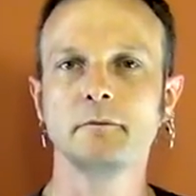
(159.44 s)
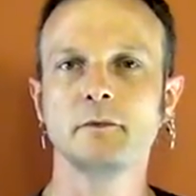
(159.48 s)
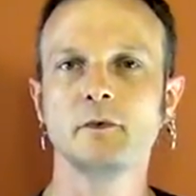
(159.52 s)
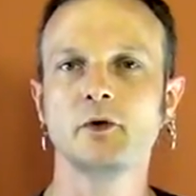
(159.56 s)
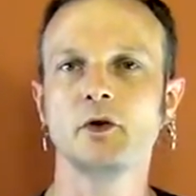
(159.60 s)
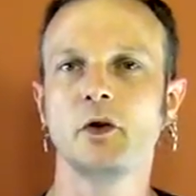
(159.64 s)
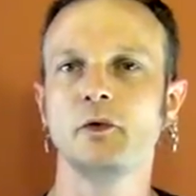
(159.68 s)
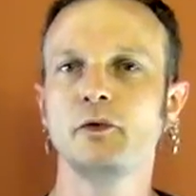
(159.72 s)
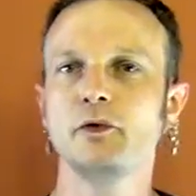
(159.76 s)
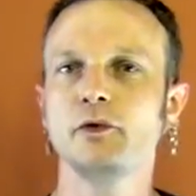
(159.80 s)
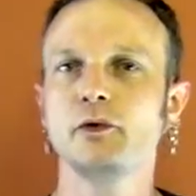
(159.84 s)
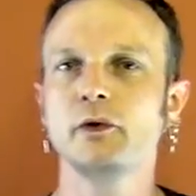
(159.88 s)

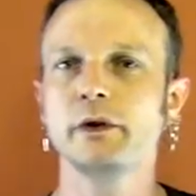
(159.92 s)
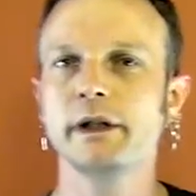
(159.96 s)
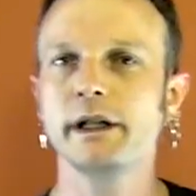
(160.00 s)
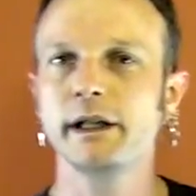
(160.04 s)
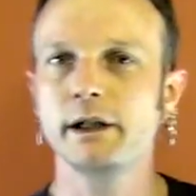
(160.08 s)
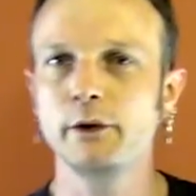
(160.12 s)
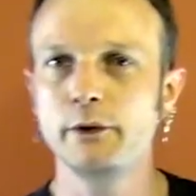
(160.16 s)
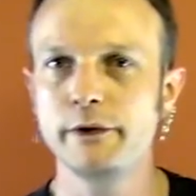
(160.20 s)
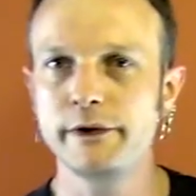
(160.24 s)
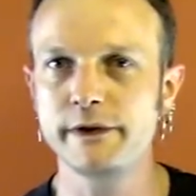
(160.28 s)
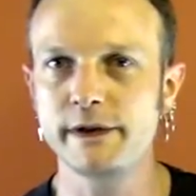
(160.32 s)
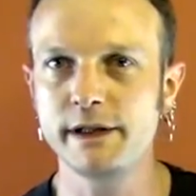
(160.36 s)
Quand vous aurez
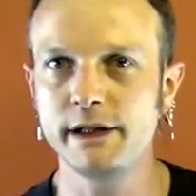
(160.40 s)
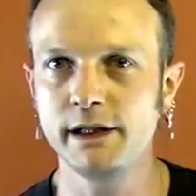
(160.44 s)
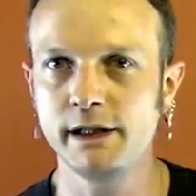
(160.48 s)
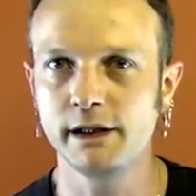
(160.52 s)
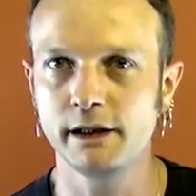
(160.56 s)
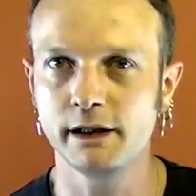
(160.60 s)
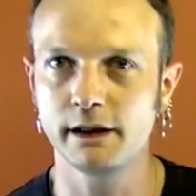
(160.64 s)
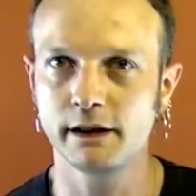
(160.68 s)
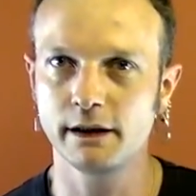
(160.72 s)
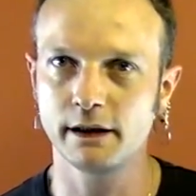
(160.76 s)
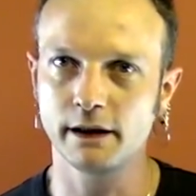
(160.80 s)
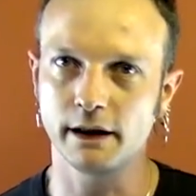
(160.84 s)
réussi
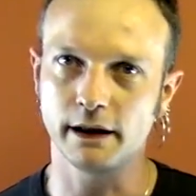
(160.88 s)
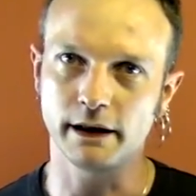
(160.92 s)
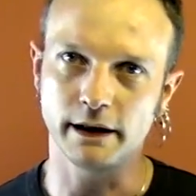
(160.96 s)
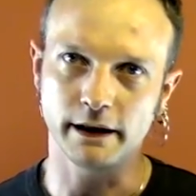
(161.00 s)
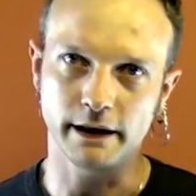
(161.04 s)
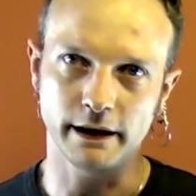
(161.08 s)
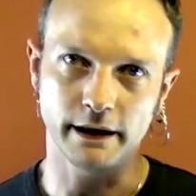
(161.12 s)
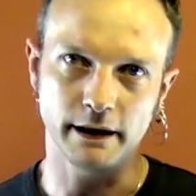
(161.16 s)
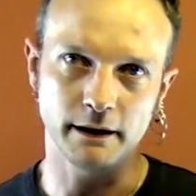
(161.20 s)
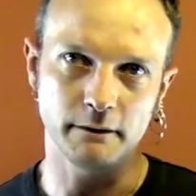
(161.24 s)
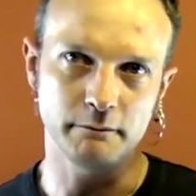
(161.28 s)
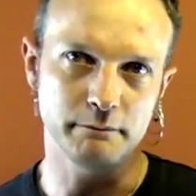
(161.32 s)

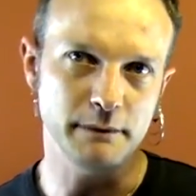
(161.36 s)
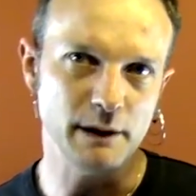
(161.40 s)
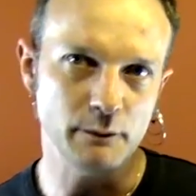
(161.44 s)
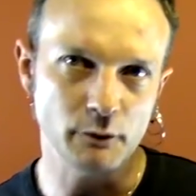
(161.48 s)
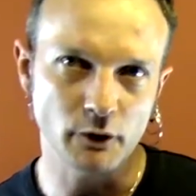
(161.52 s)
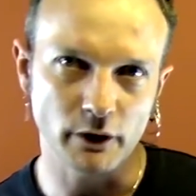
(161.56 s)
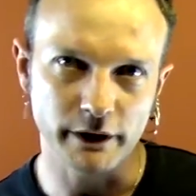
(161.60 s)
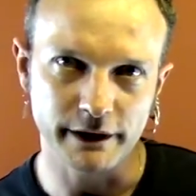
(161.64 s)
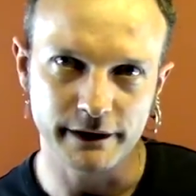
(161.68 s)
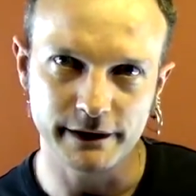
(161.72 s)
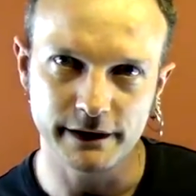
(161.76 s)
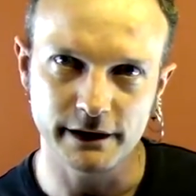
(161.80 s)
à
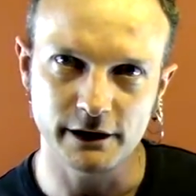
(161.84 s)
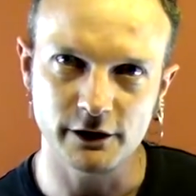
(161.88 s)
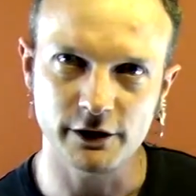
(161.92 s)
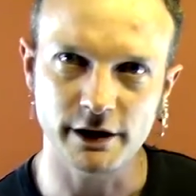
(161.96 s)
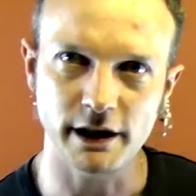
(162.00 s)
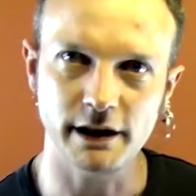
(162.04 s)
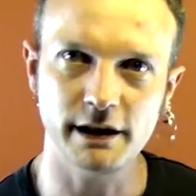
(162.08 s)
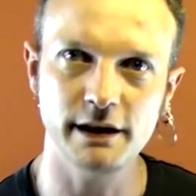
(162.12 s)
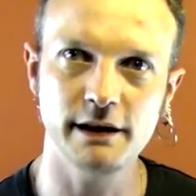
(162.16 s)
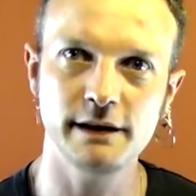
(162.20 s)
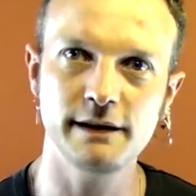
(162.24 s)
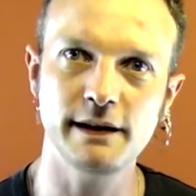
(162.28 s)
mémoriser
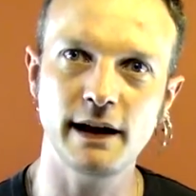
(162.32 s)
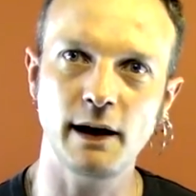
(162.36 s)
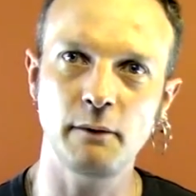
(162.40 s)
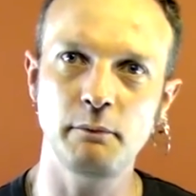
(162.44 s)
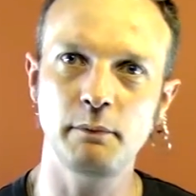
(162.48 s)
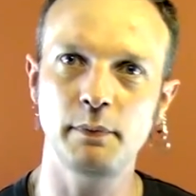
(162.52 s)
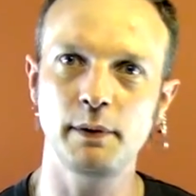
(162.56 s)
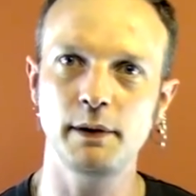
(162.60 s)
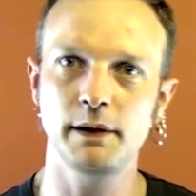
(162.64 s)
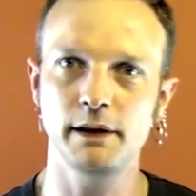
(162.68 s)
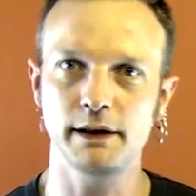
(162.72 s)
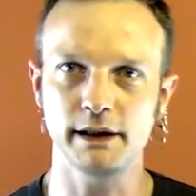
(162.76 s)
chaque
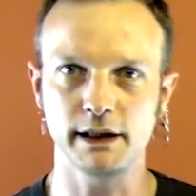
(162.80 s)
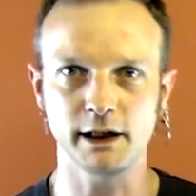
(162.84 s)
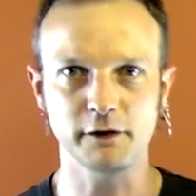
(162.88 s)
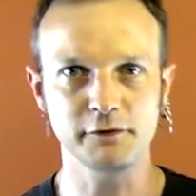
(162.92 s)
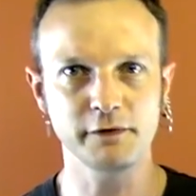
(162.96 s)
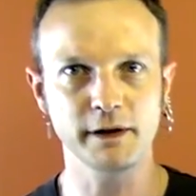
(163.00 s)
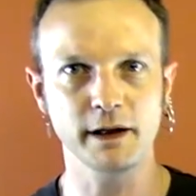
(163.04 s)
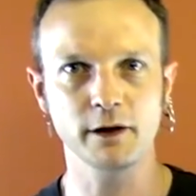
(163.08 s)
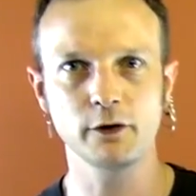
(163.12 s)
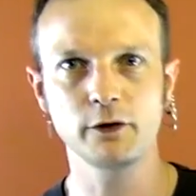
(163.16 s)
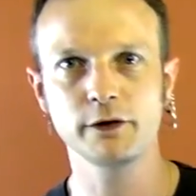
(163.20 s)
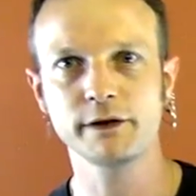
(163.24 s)
étape et à
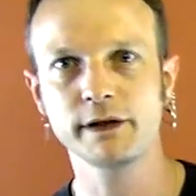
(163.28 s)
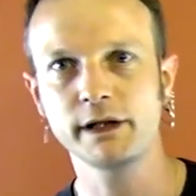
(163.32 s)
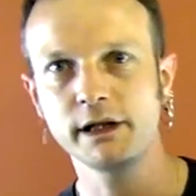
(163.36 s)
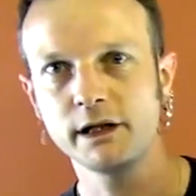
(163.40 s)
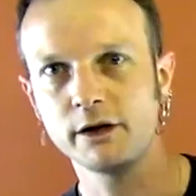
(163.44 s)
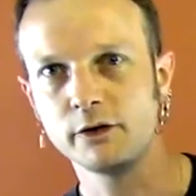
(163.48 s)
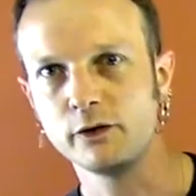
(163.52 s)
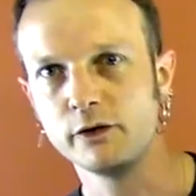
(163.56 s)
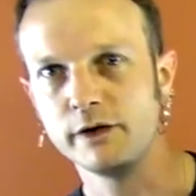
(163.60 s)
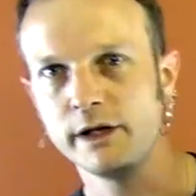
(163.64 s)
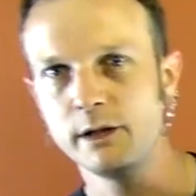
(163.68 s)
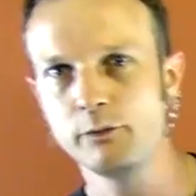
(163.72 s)
faire le
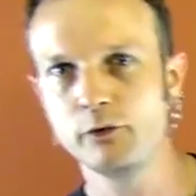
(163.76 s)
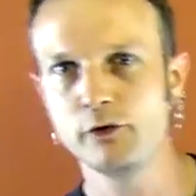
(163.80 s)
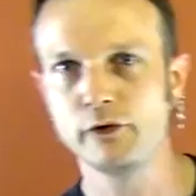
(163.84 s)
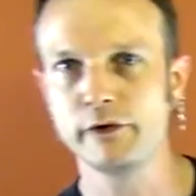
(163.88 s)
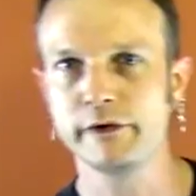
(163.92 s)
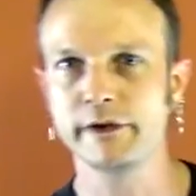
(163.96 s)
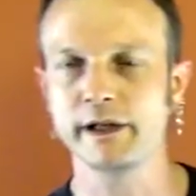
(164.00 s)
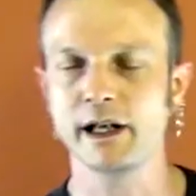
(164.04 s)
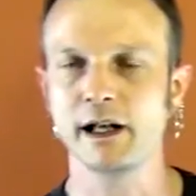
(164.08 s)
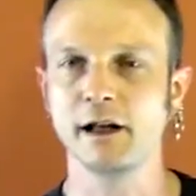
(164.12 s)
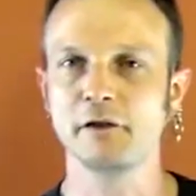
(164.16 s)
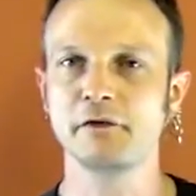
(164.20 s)
trick du début
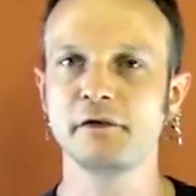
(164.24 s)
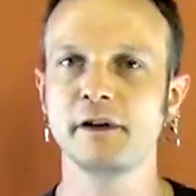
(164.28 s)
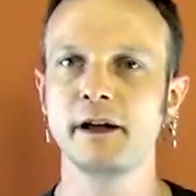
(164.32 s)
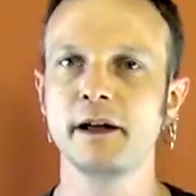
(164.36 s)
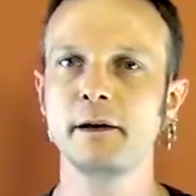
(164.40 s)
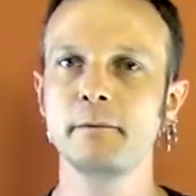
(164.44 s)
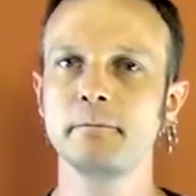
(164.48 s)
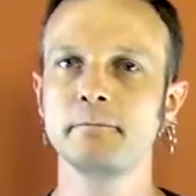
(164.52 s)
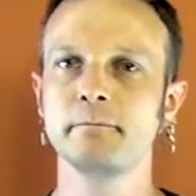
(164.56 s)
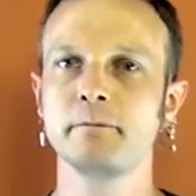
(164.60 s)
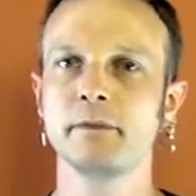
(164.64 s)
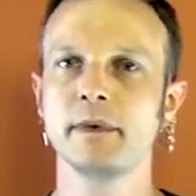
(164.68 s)
jusqu'à la fin,